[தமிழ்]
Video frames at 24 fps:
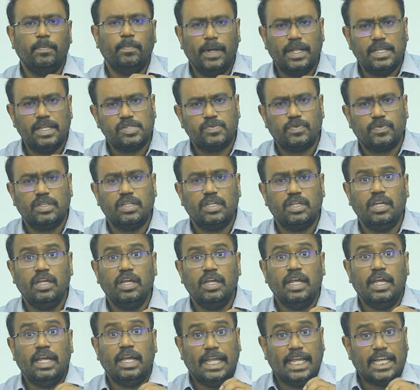ப்ளஸ் வந்து
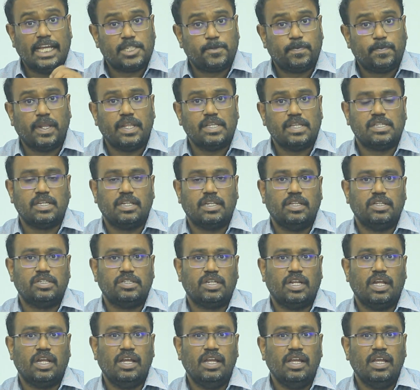எக்ஸ்பீரியன்ஸ்
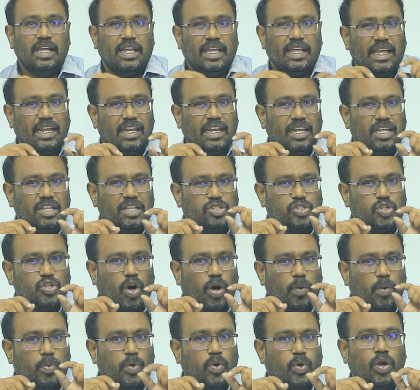இருந்துச்சுன்னா என்ன
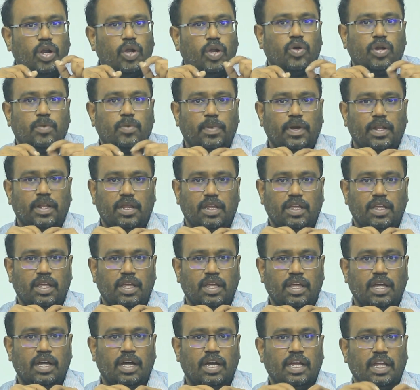ஜாப் ரோலில் ஒர்க்
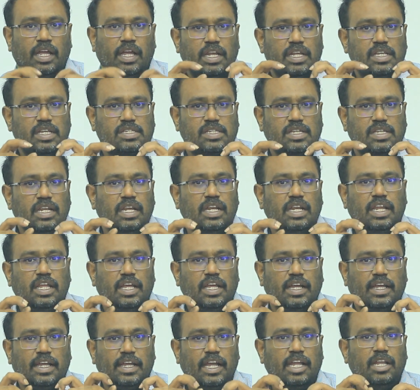பண்ணியிருக்கீங்க அங்கே என்ன ஸ்கில்
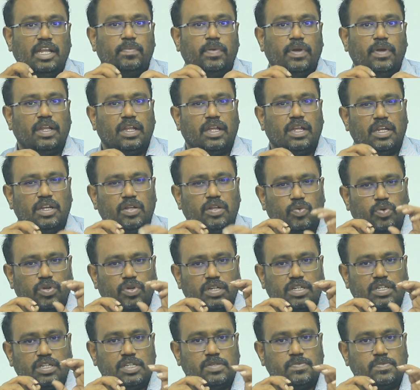நீங்கள் கெயின் பண்ணியிருக்கீங்கன்னு
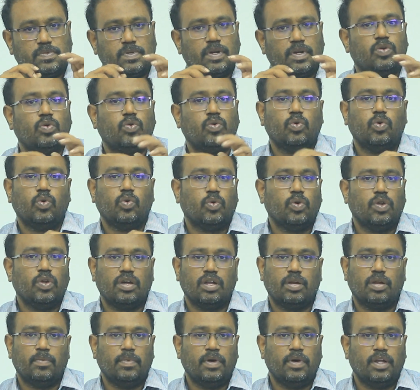ஒரு டிப்ஸாக
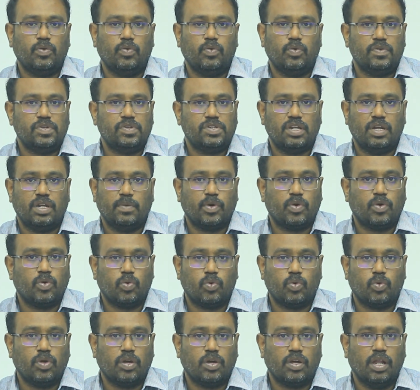கொடுக்குற மாதிரி ஒரு விஷயம் நம்ம
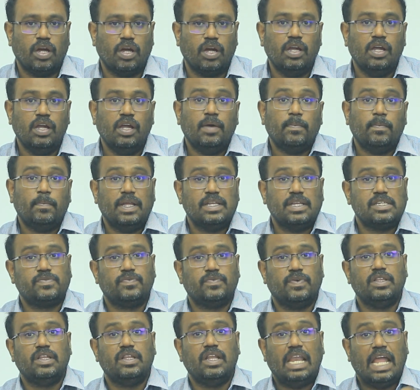கொடுக்கலாம் ப்ளஸ்
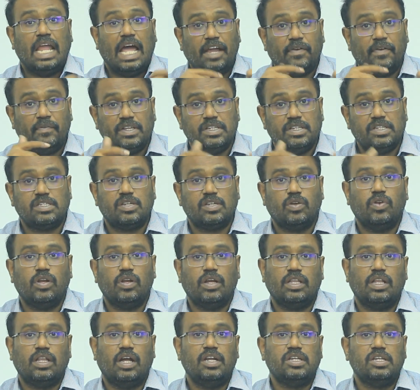வந்து லாங்குவேஜஸ்
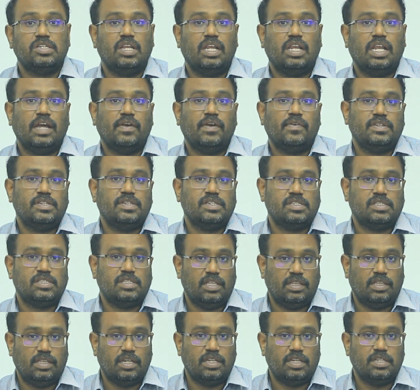அவங்களுக்கு எதாவது அடிஷ்னல் லாங்குவேஜஸ்
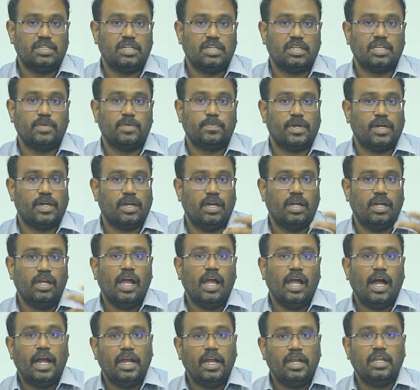தெரிஞ்சிருக்கு இப்போ
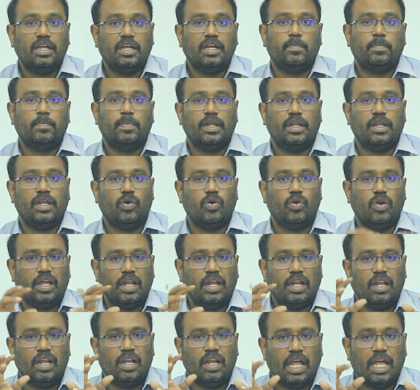ஐடி கம்பெனின்னா அவங்களுக்கு
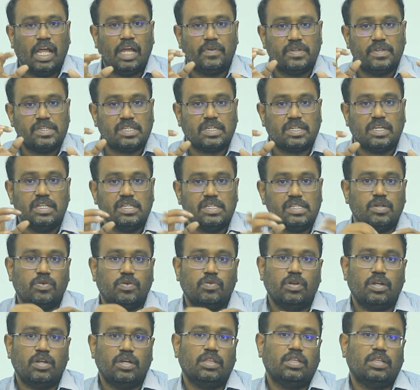என்னென்ன லாங்குவேஜ் ஸ்கில்ஸ்
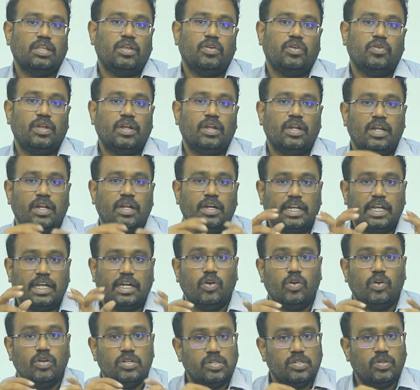அவங்களுக்கு தெரியும் என்னென்ன
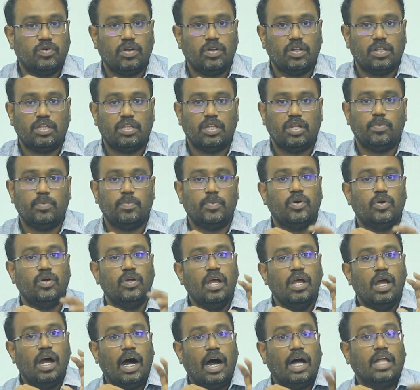டெக்னாலஜி அவங்களுக்கு தெரியுமோ
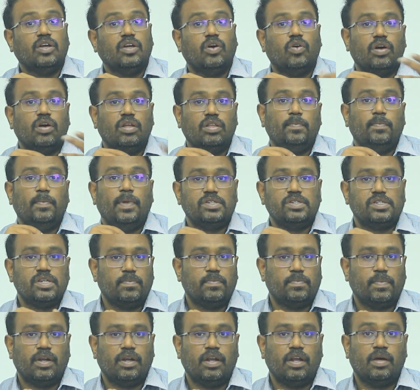அதை அவங்க வந்து மென்ஷன்
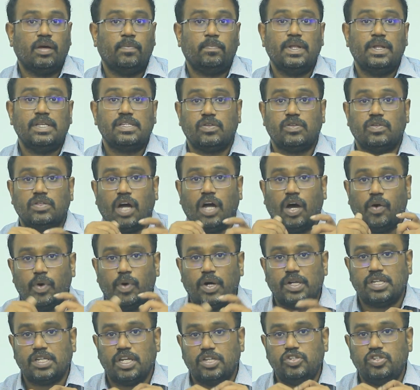பண்ணலாம் ப்ளஸ் வந்து
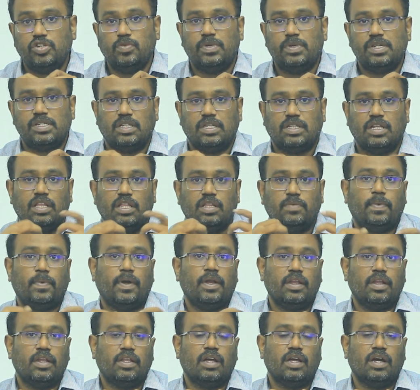அவார்ட்ஸ் அச்சீவ்மெண்ட்ஸ் ஏதாவது
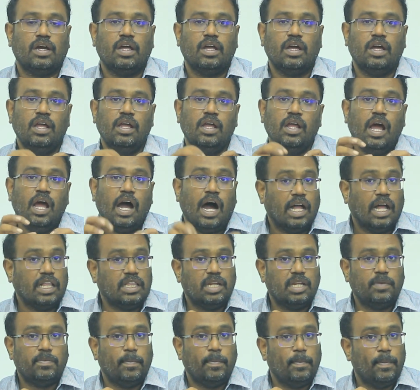பண்ணியிருந்தாங்கன்னா அதை
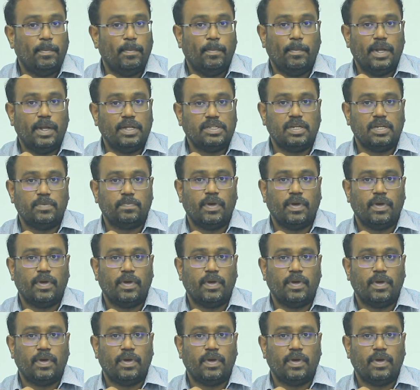நம்ம மென்ஷன்